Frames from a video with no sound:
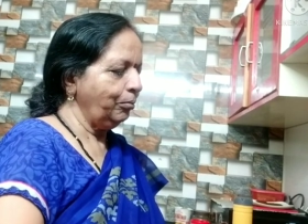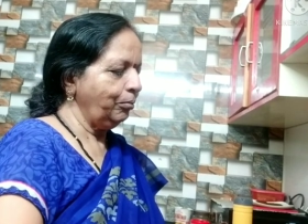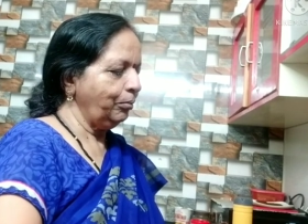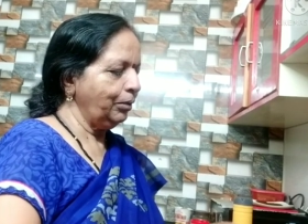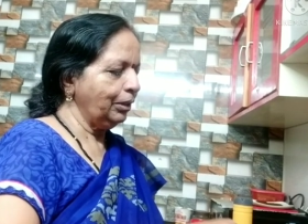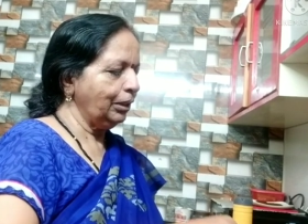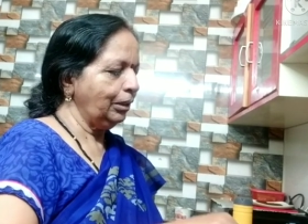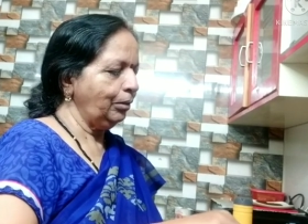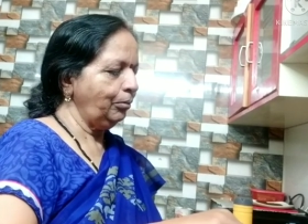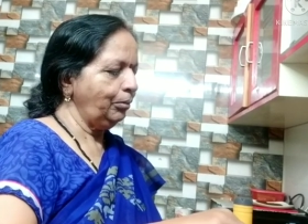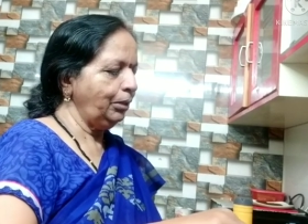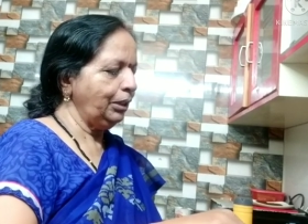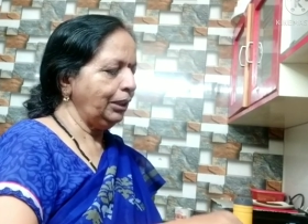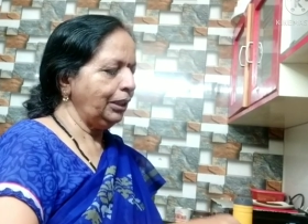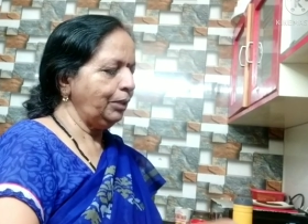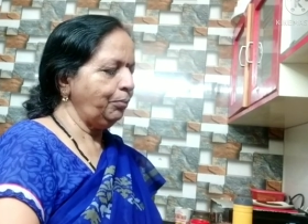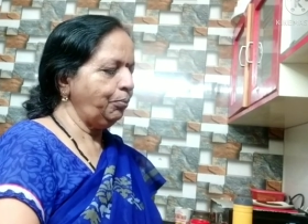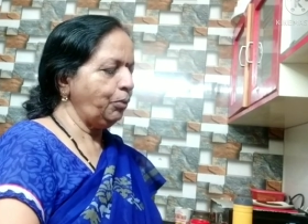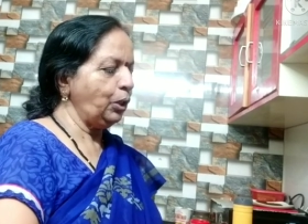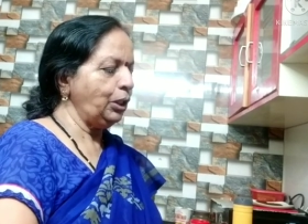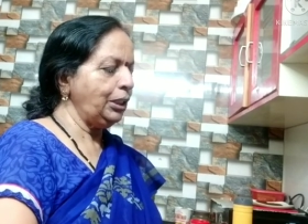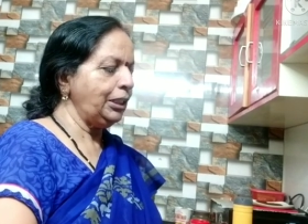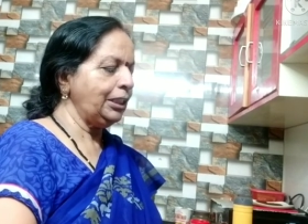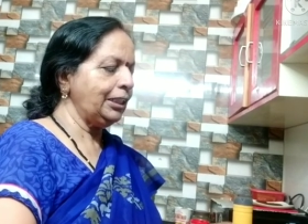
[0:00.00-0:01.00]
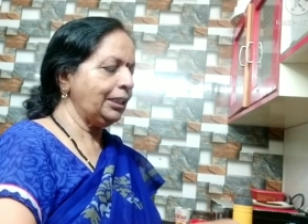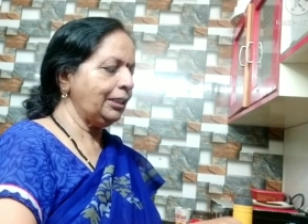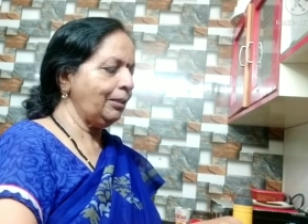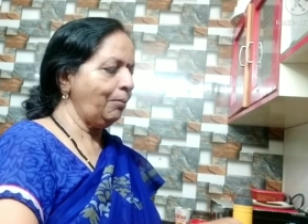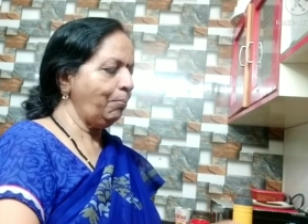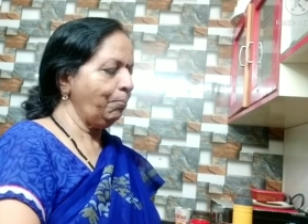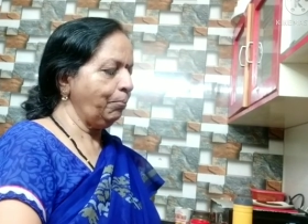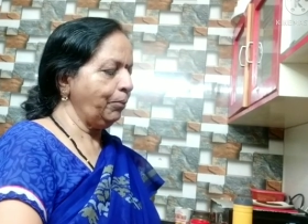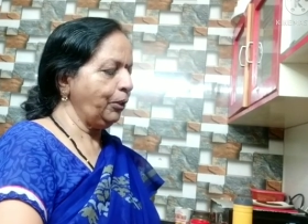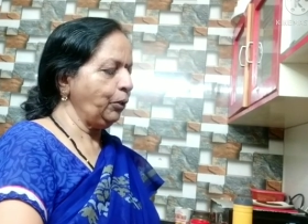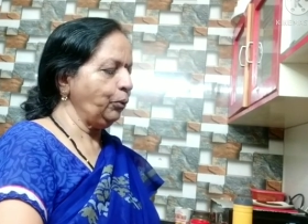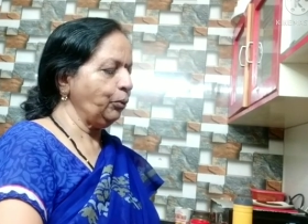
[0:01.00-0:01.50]
मतलब इनकी पॉलिश
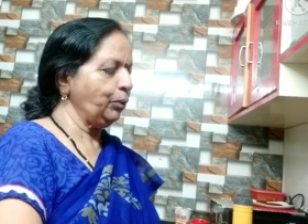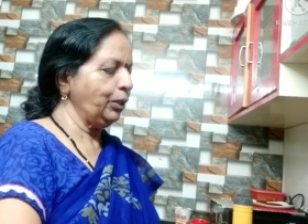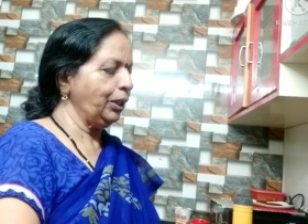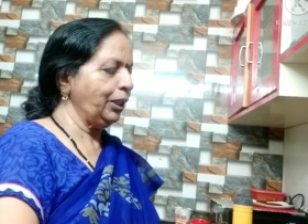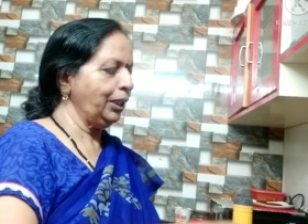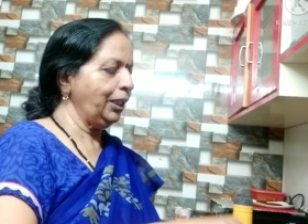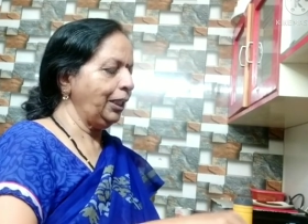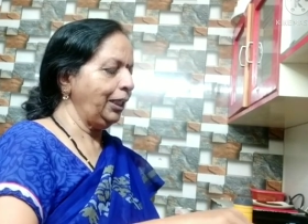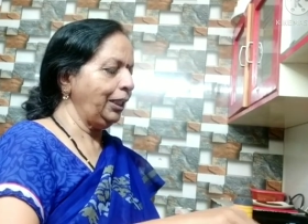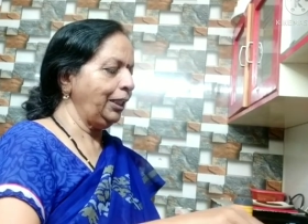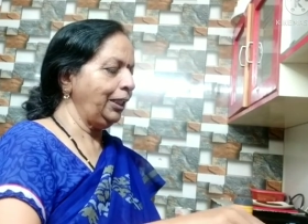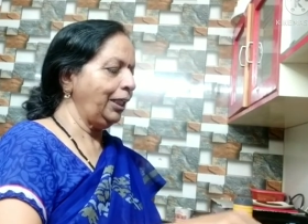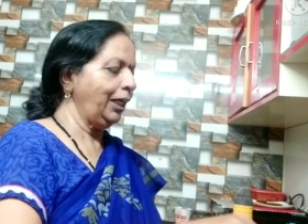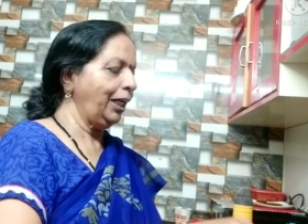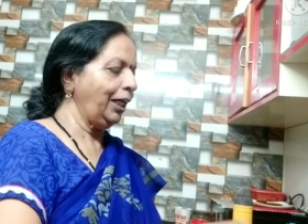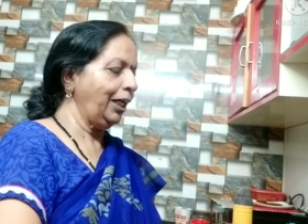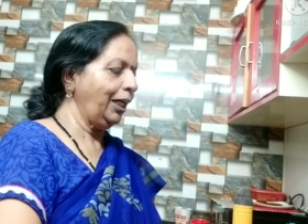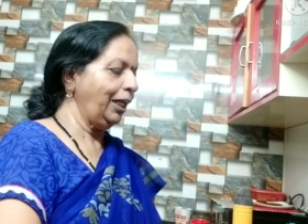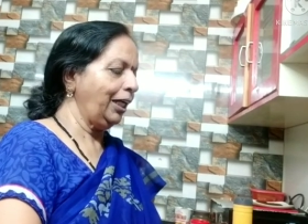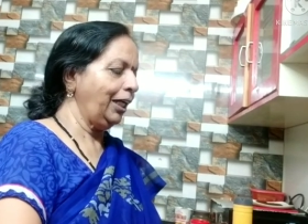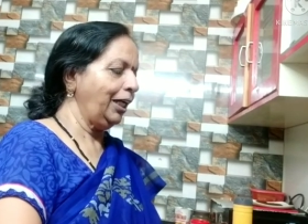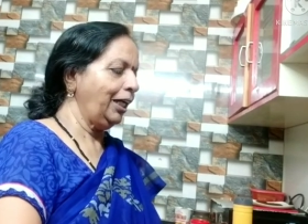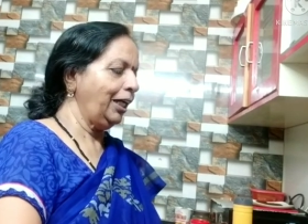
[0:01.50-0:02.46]
सबकी उतर गई है